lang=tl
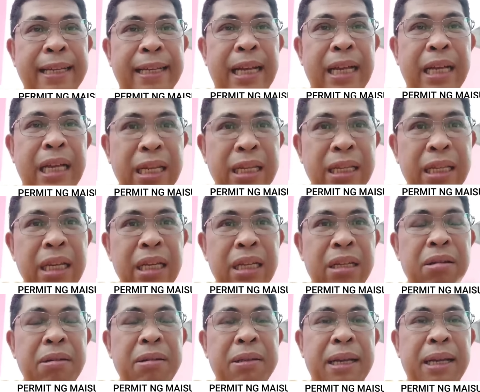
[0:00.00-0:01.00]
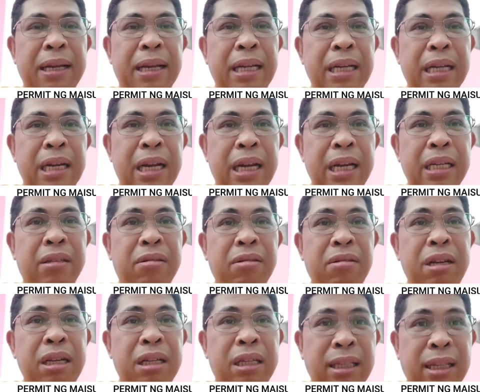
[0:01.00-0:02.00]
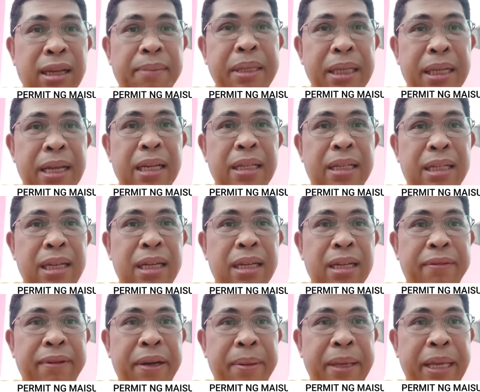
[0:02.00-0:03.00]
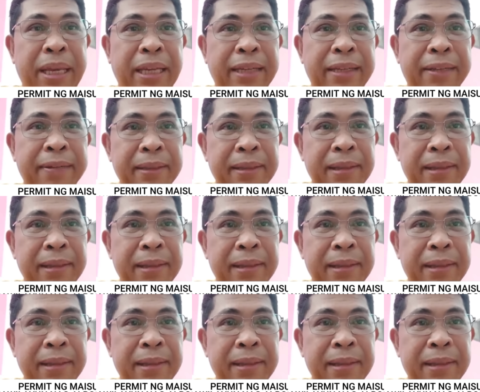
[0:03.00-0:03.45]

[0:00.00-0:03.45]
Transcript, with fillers: ang intention talaga nila is to destabilize the government.